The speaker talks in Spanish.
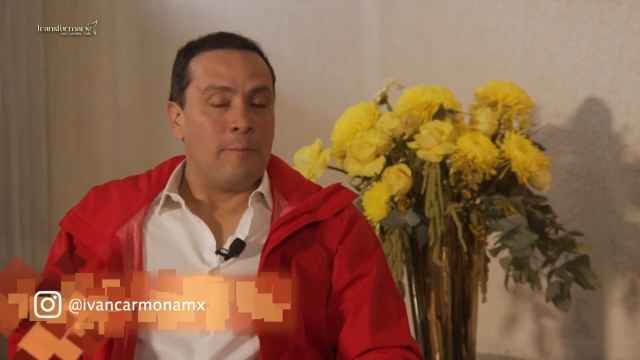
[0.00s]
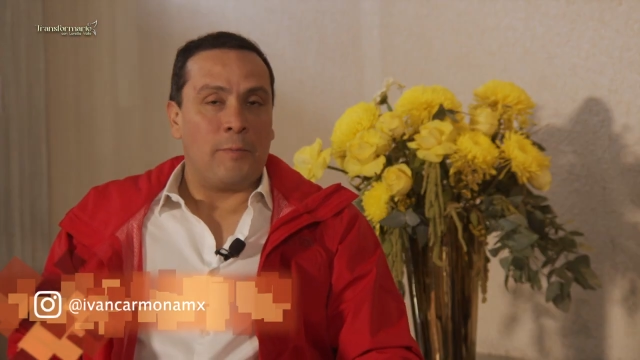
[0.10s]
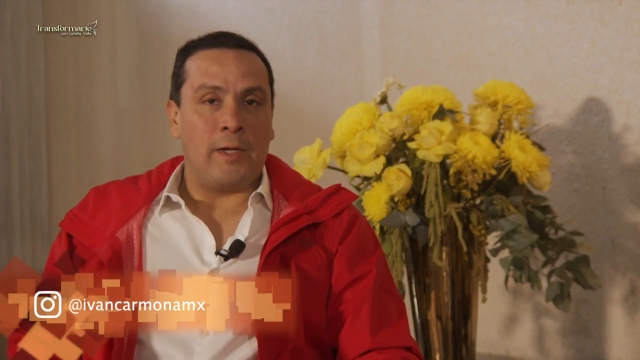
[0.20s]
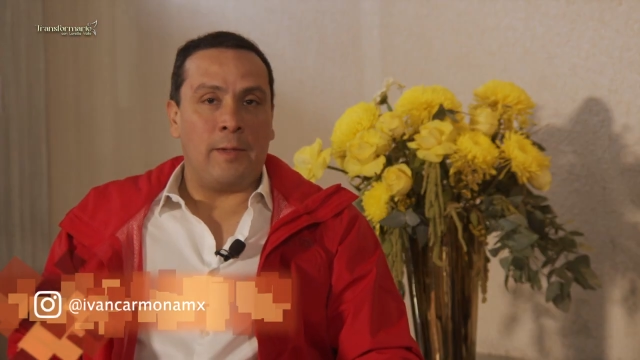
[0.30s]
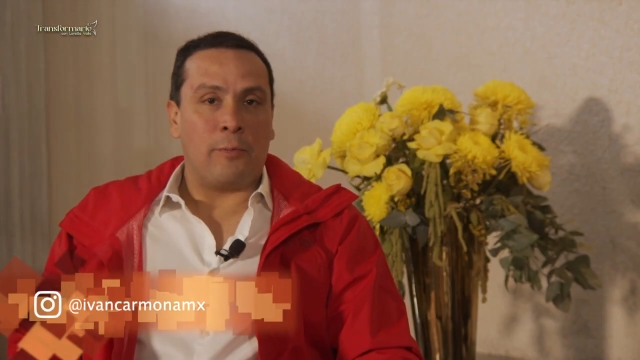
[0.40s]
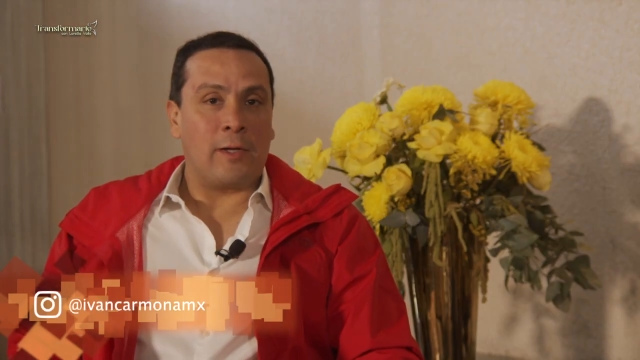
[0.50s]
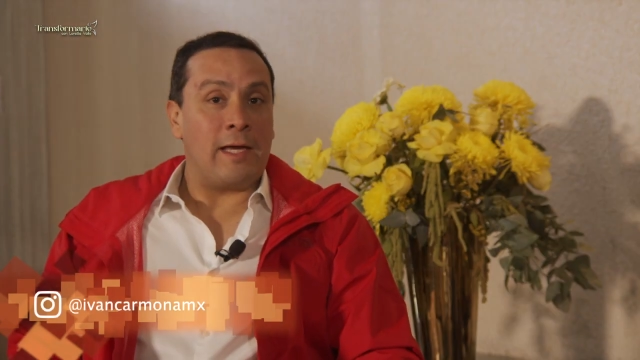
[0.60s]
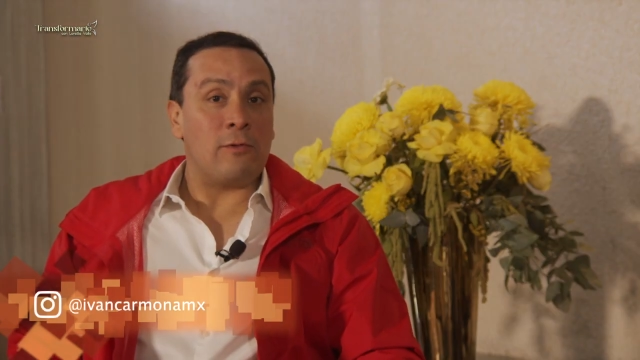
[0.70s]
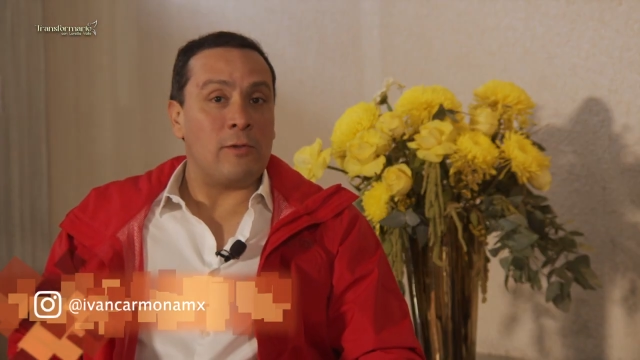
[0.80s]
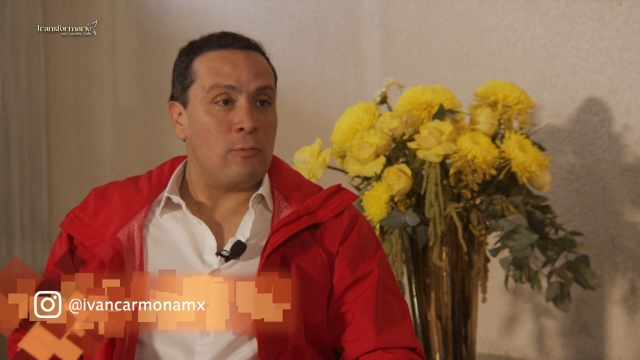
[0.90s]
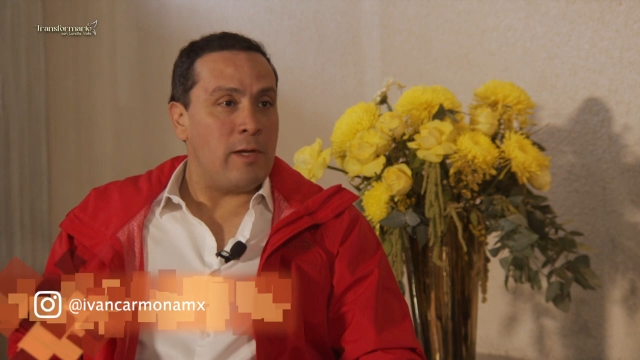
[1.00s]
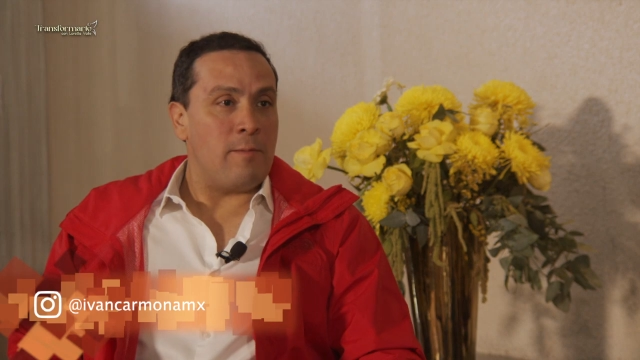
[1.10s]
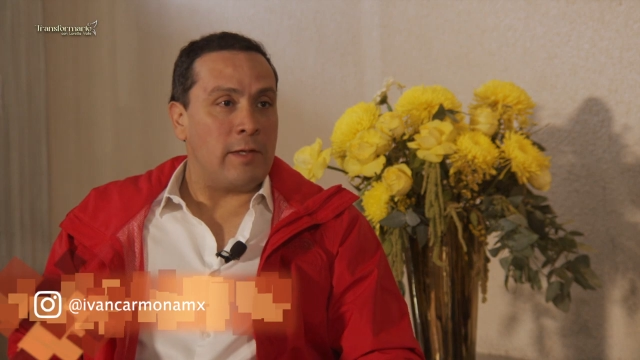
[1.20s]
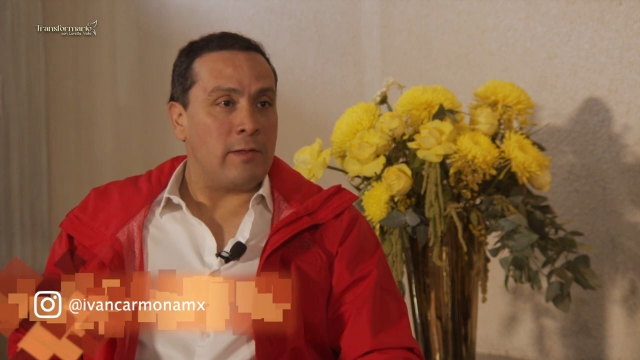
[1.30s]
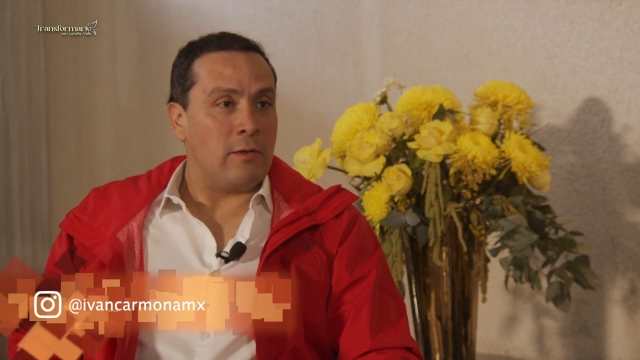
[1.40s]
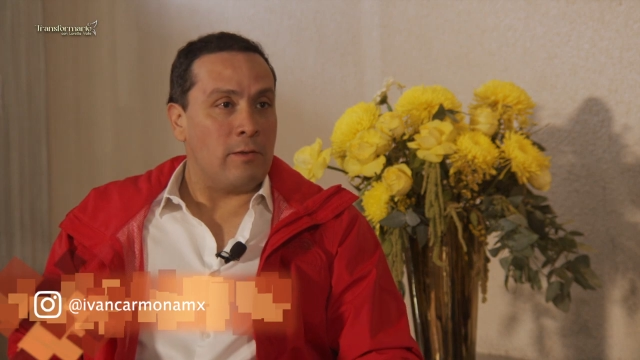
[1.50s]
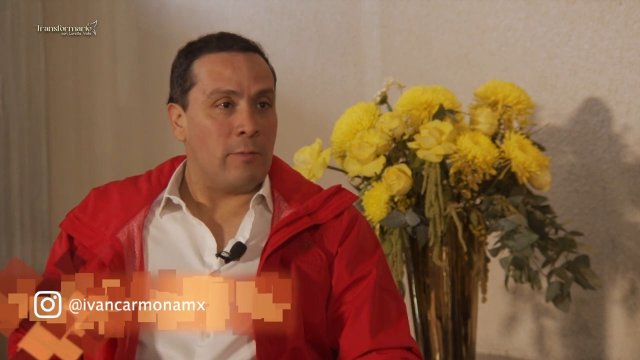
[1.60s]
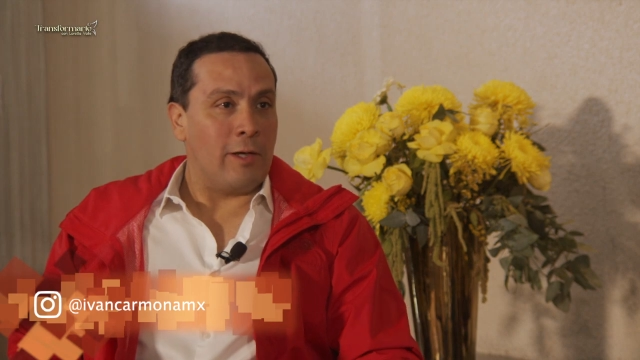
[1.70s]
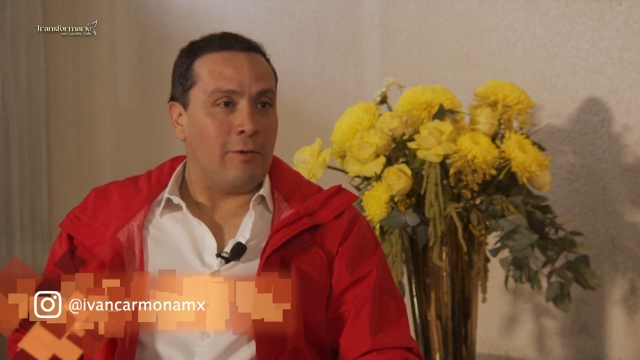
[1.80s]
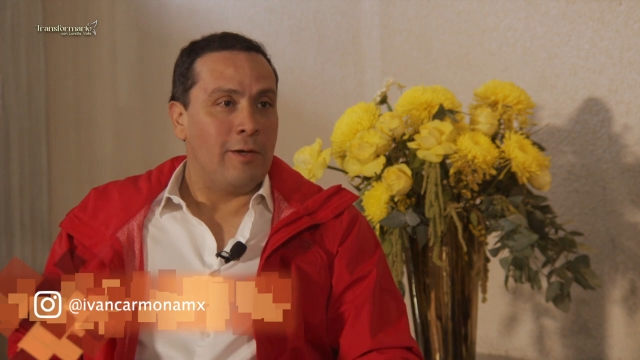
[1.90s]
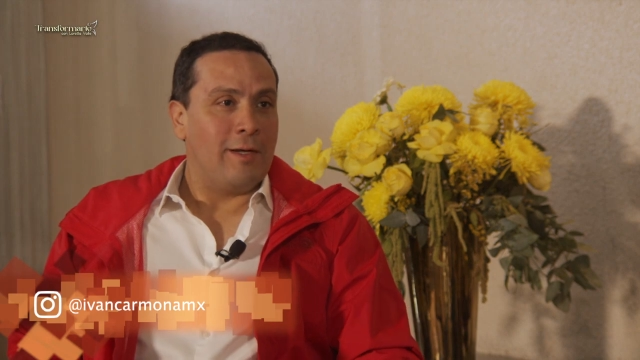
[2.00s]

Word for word: eh, ¿Por porque eso es una inversión. Bueno,